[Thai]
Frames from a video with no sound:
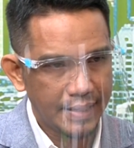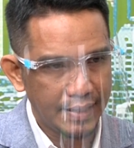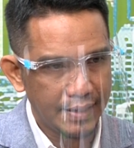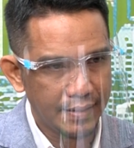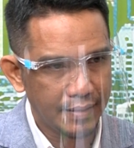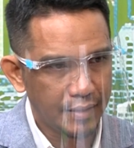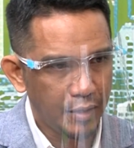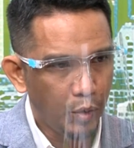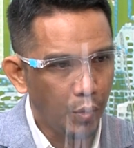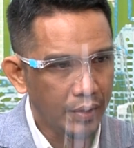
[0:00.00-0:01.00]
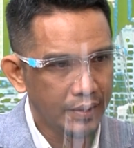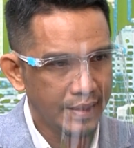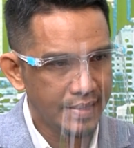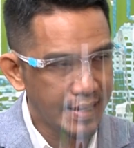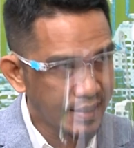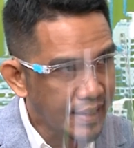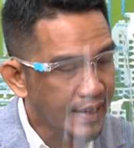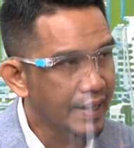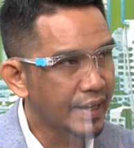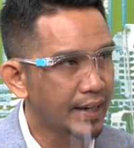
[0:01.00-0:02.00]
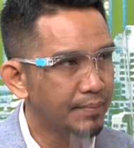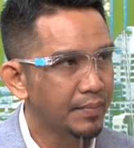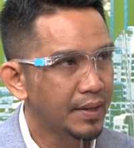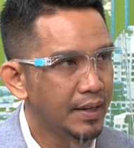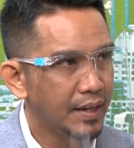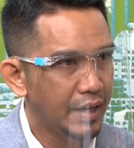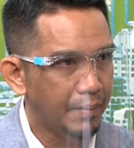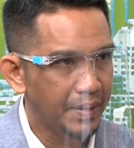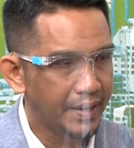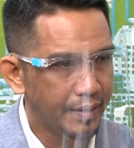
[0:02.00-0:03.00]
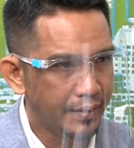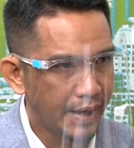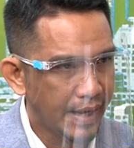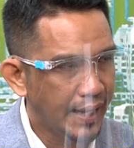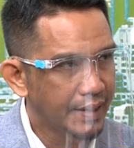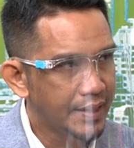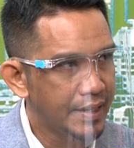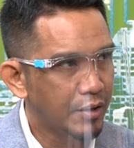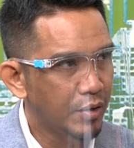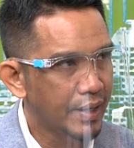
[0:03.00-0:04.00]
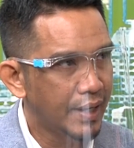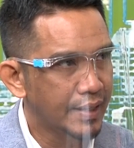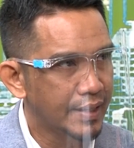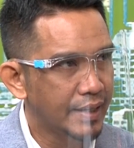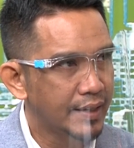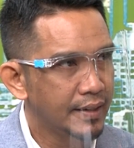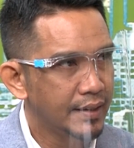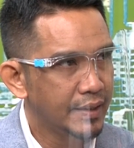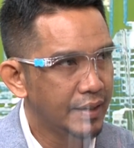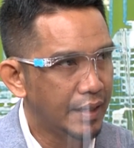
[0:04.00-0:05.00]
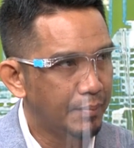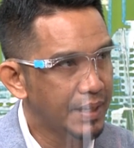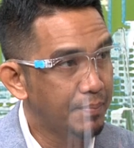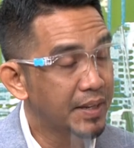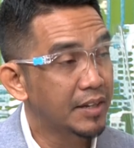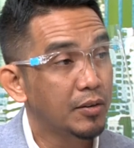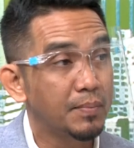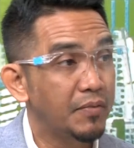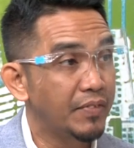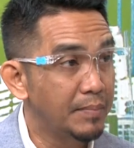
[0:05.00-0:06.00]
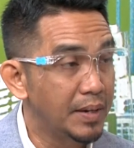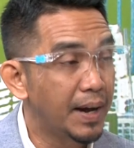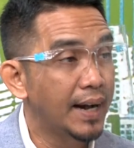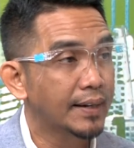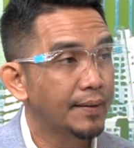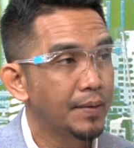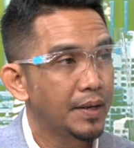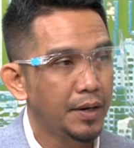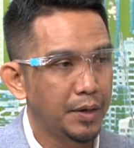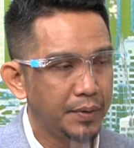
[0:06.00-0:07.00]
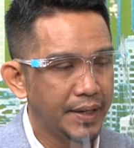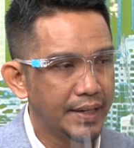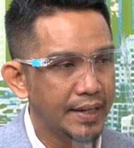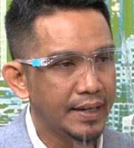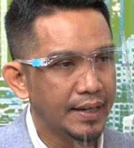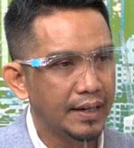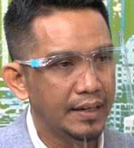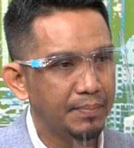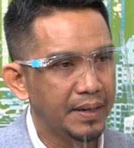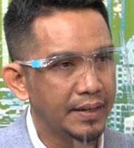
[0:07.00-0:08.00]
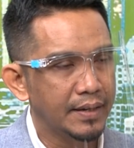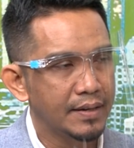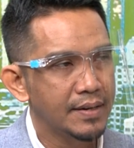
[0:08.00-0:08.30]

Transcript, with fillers: ทั้ง6 เซกเตอร์นี้นะครับ เป็นแรงงานที่ค่อนข้างจะไม่จำเป็นจะต้องมีฝีมือมากด้วยเหตุนี้เนี่ยก็เลยเป็น